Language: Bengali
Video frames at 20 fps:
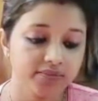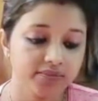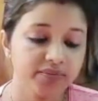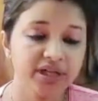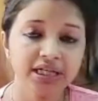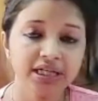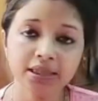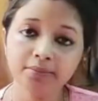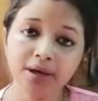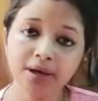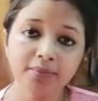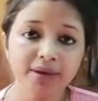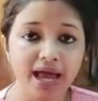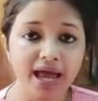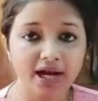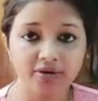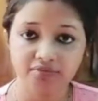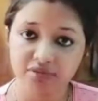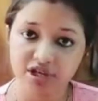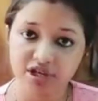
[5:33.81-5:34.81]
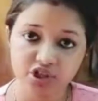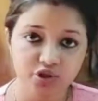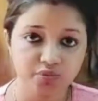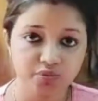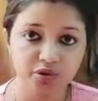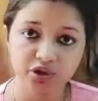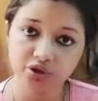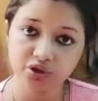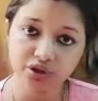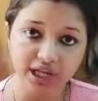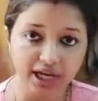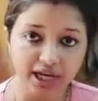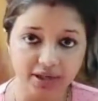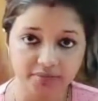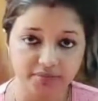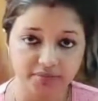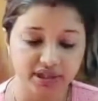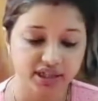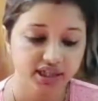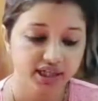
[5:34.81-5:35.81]
মিনিমাম এক মাস মতো
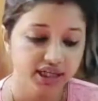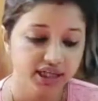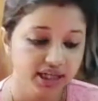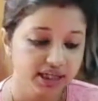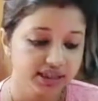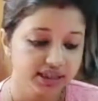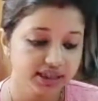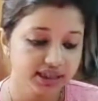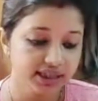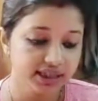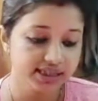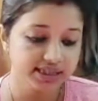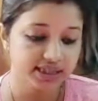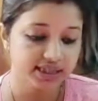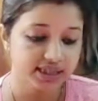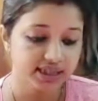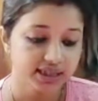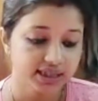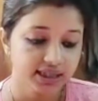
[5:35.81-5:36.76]
থাকবে ঠিক আছে